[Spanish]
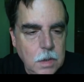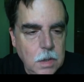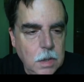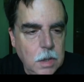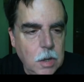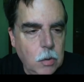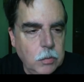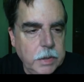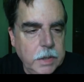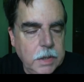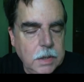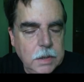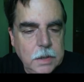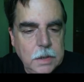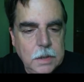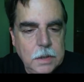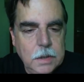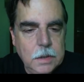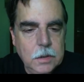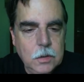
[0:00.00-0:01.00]

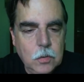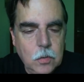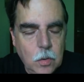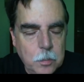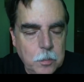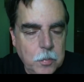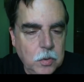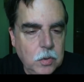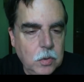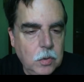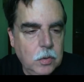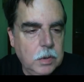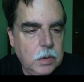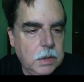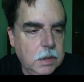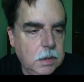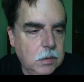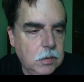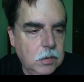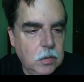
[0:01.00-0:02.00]
Houdini, Cómodo
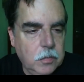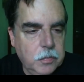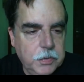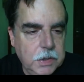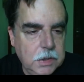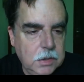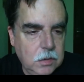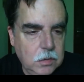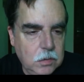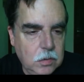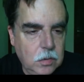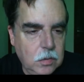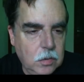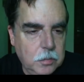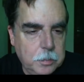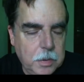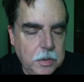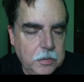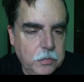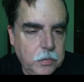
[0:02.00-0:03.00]
y Stockfish son
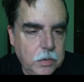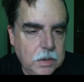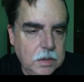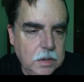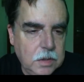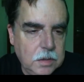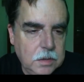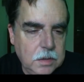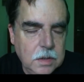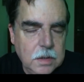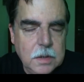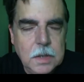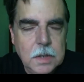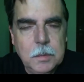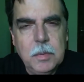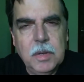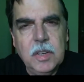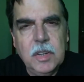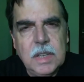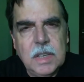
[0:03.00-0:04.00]
los más fuertes. Y
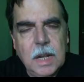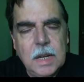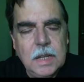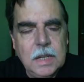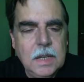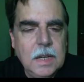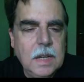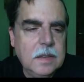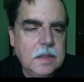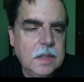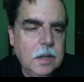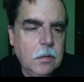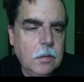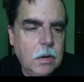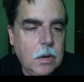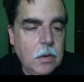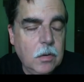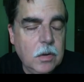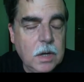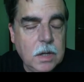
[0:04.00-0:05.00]
bueno, está Lila Cero
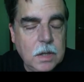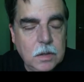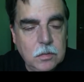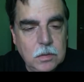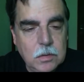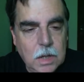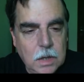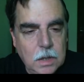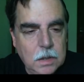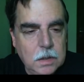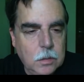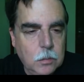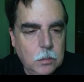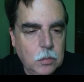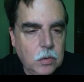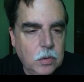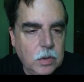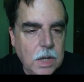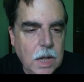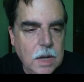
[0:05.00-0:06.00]
ahora, que es una red
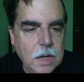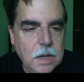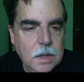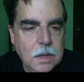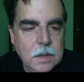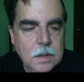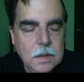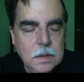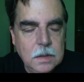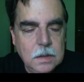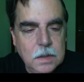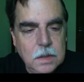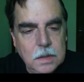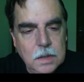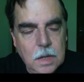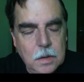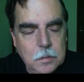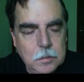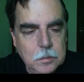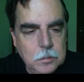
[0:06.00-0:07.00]
neuronal, que
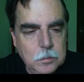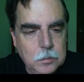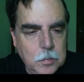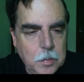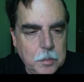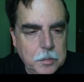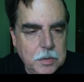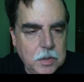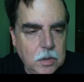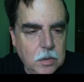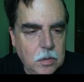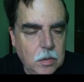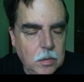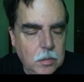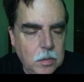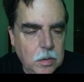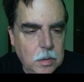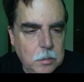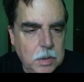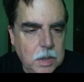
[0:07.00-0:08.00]
ya en un momento
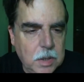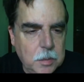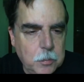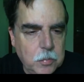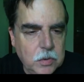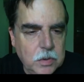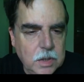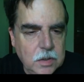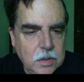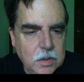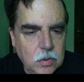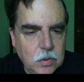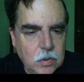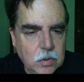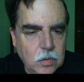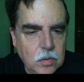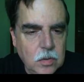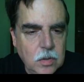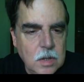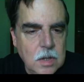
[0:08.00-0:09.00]
hablaremos de eso,
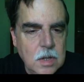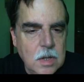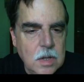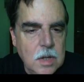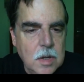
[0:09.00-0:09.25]
¿no?